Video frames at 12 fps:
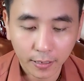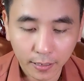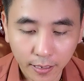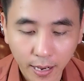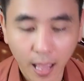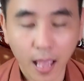
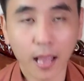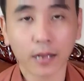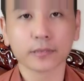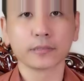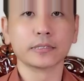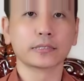là
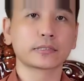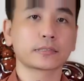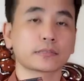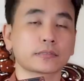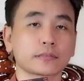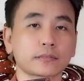được
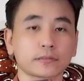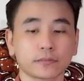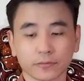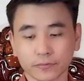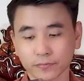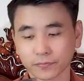
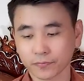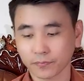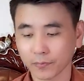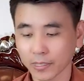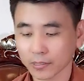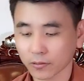
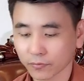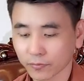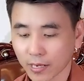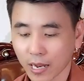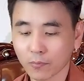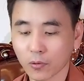mix
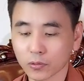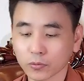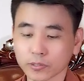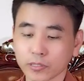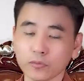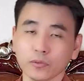khác một chút
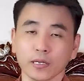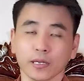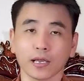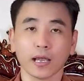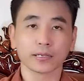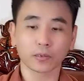xíu
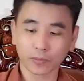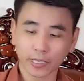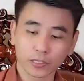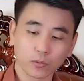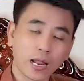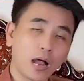à, trong khi
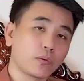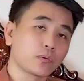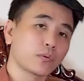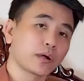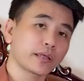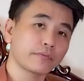chủ đạo
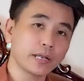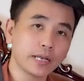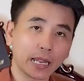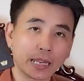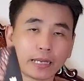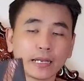của cái ví
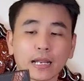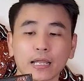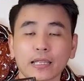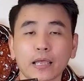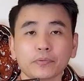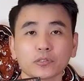này là
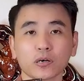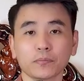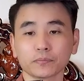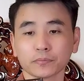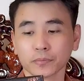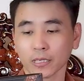da epsom
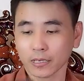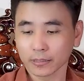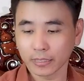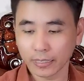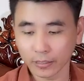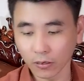
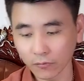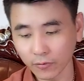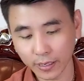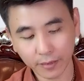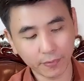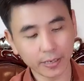thì đối
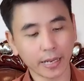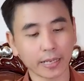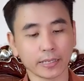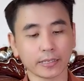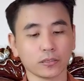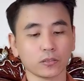với cái ví này
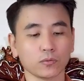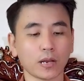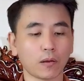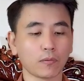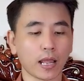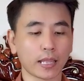chủ
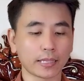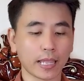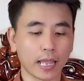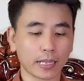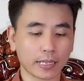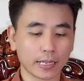đạo là
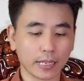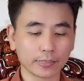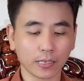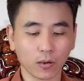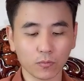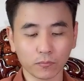da cá
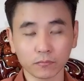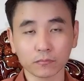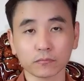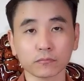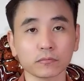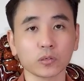sấu
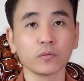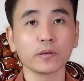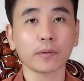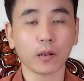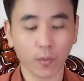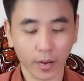đối với
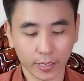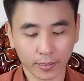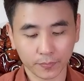mặt ngoài